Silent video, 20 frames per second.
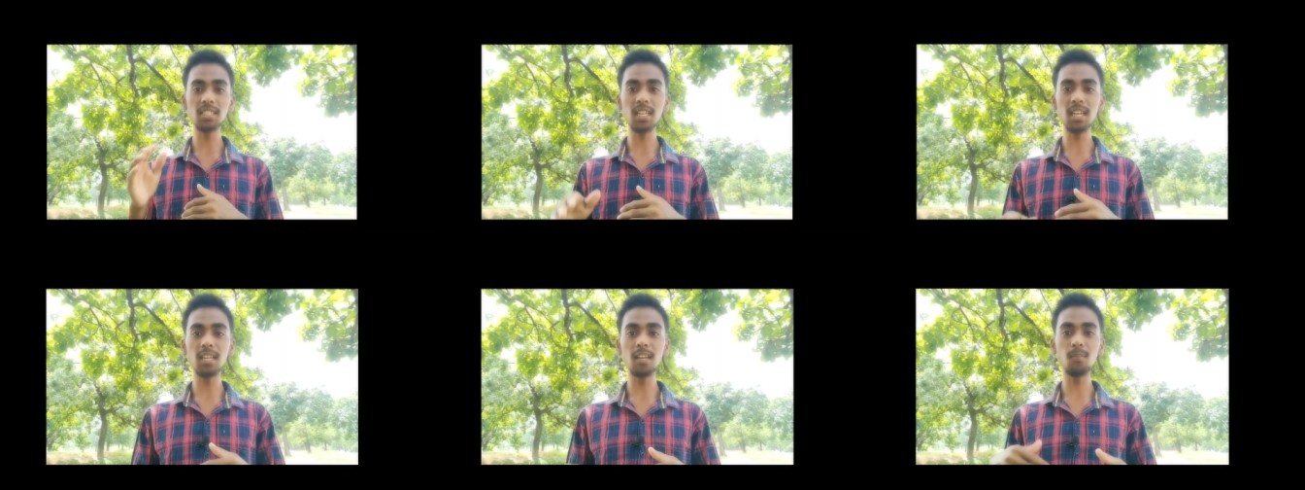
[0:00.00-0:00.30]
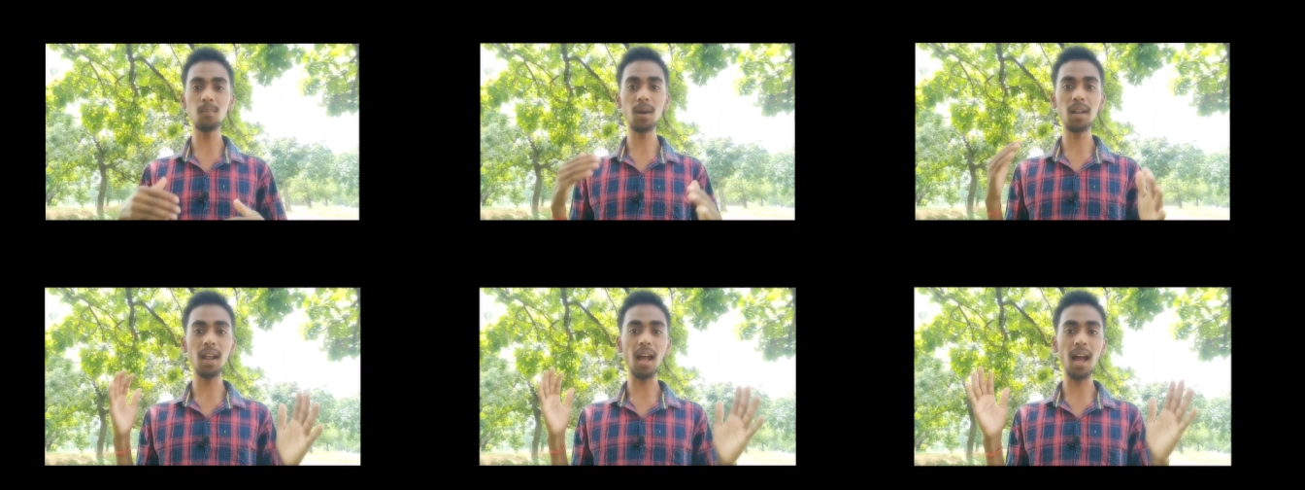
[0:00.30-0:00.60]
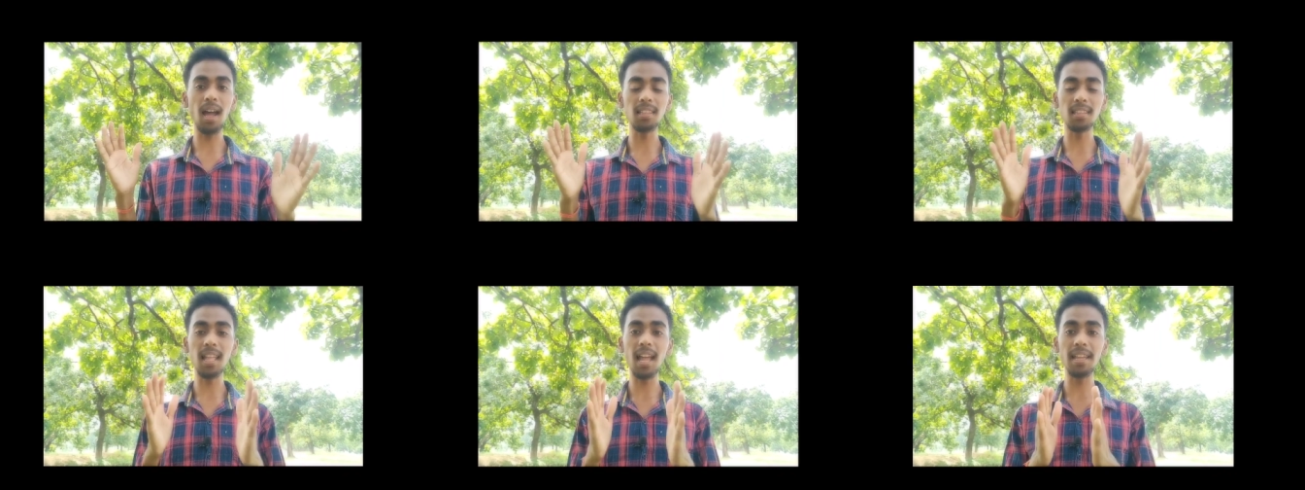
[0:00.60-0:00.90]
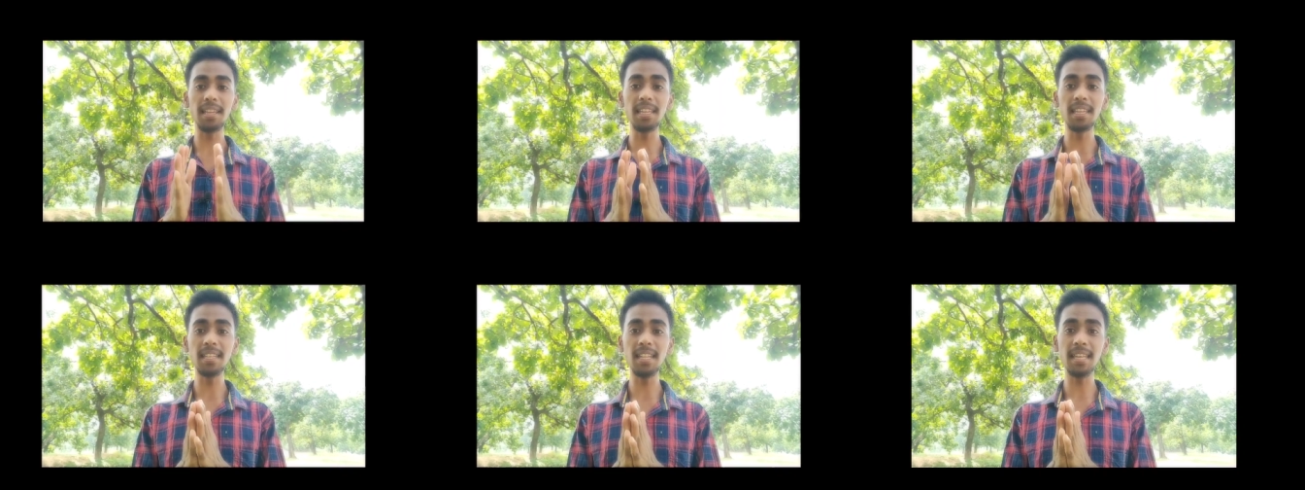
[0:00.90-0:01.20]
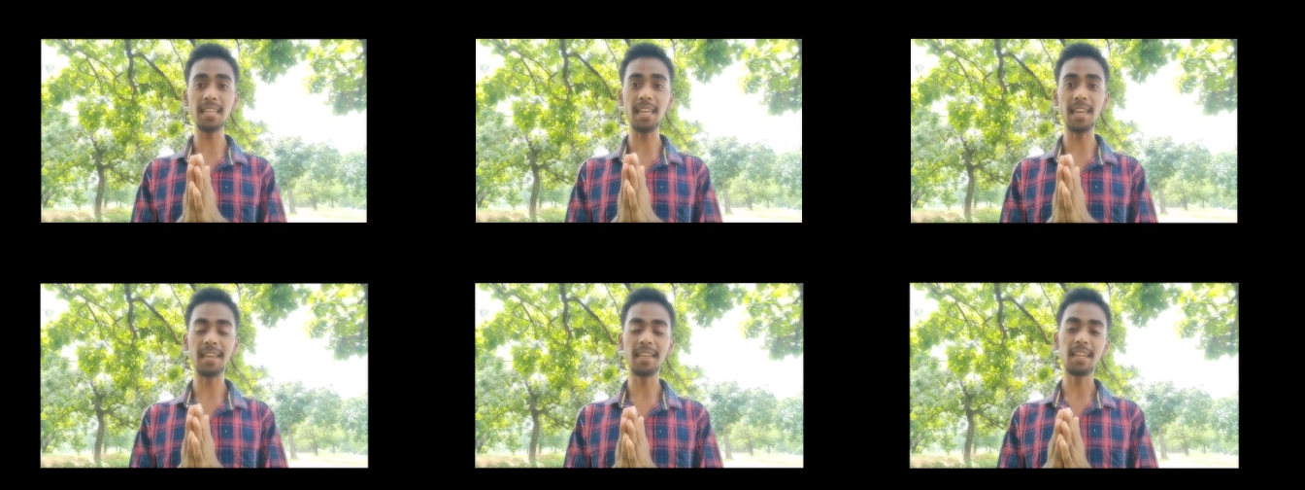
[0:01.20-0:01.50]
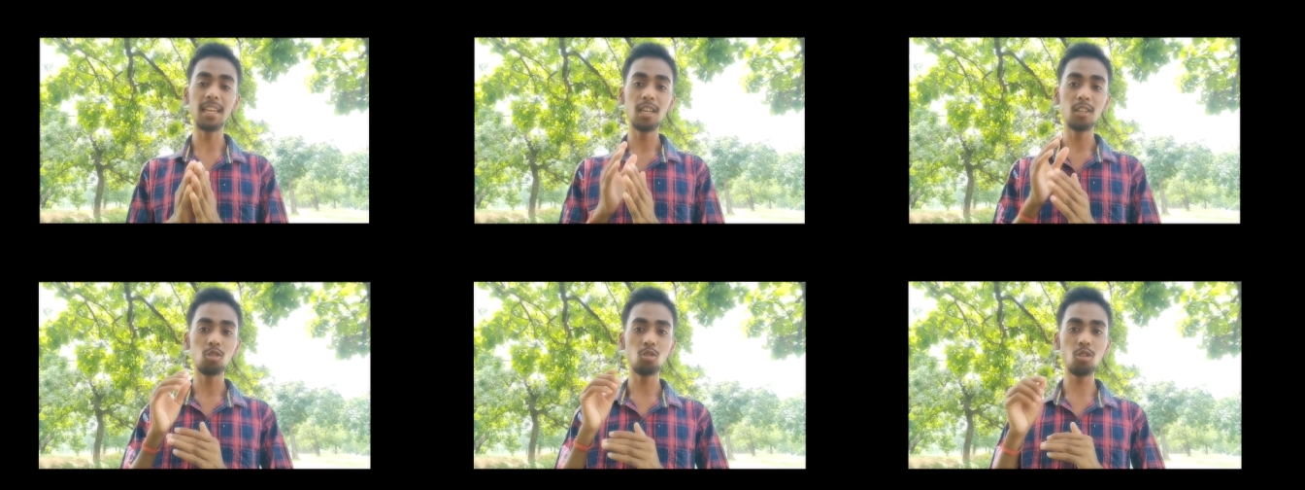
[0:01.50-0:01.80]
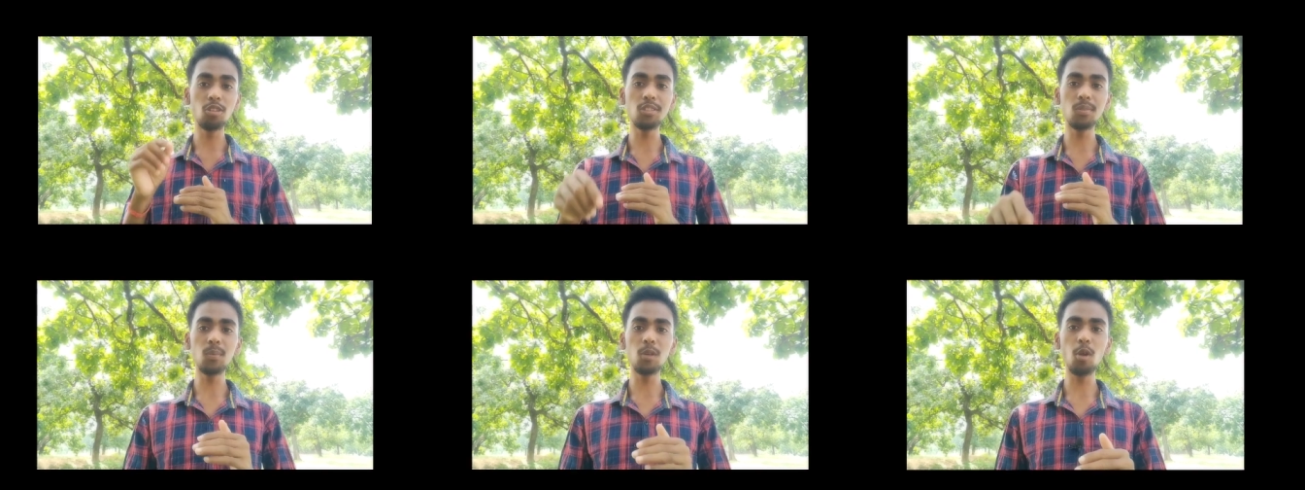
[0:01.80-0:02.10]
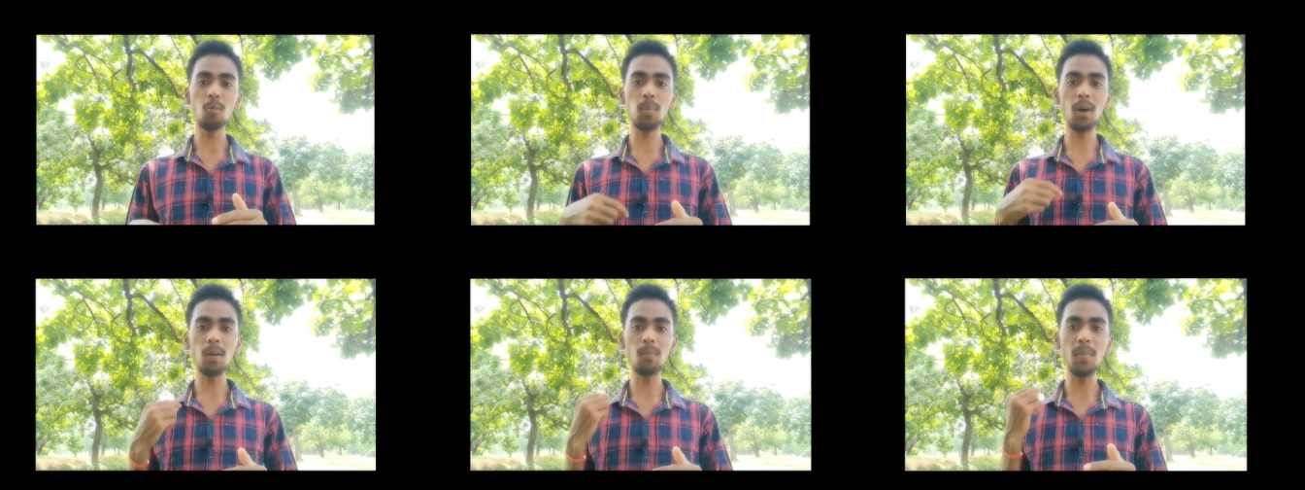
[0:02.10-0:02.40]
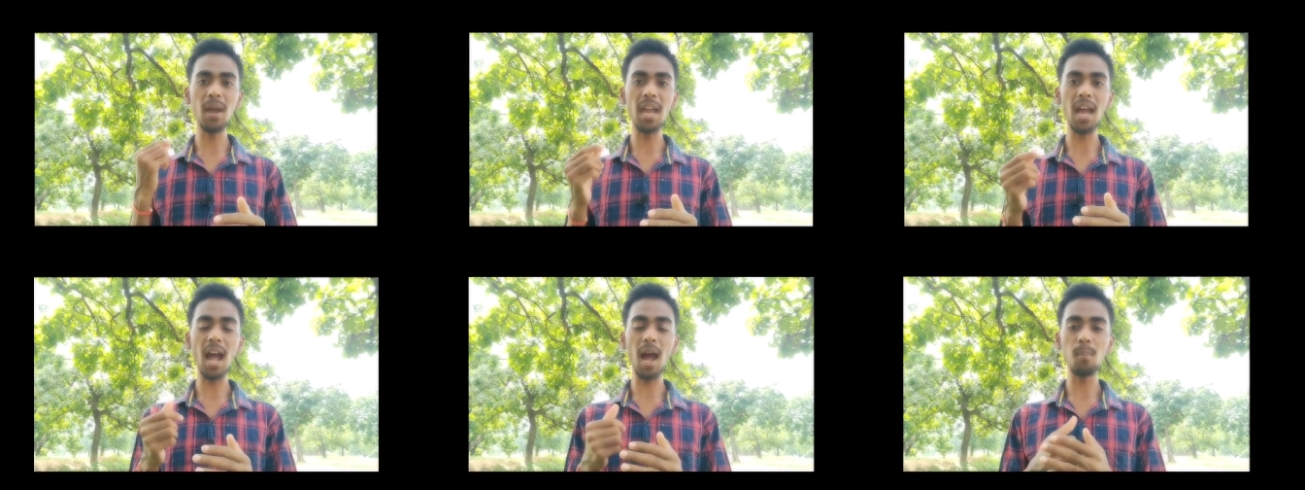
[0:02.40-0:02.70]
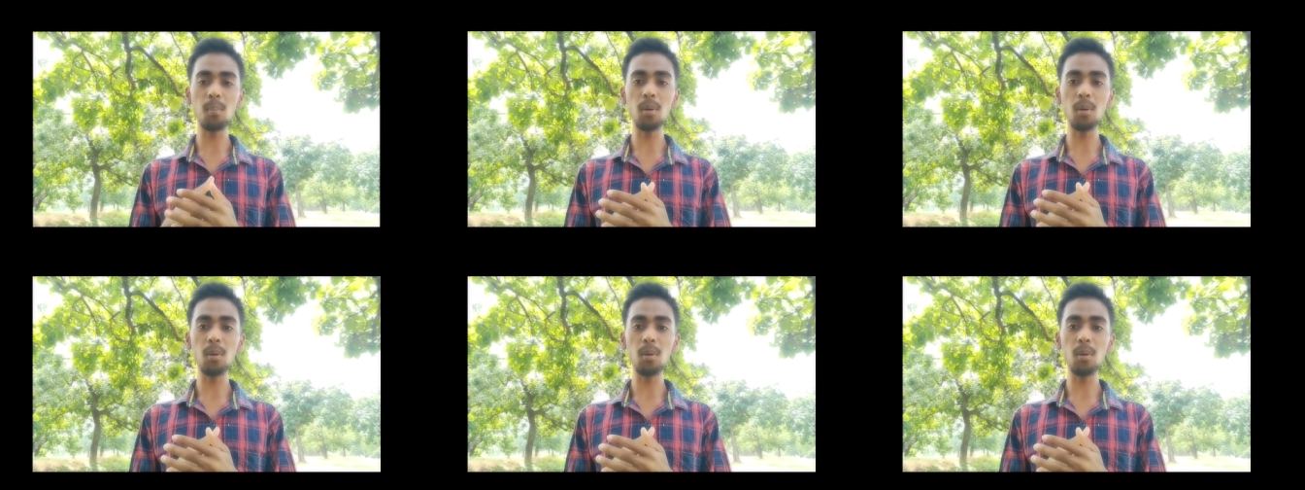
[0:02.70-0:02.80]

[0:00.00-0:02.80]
सर्च करने पर आता ही नहीं है तो इस वीडियो पर मैं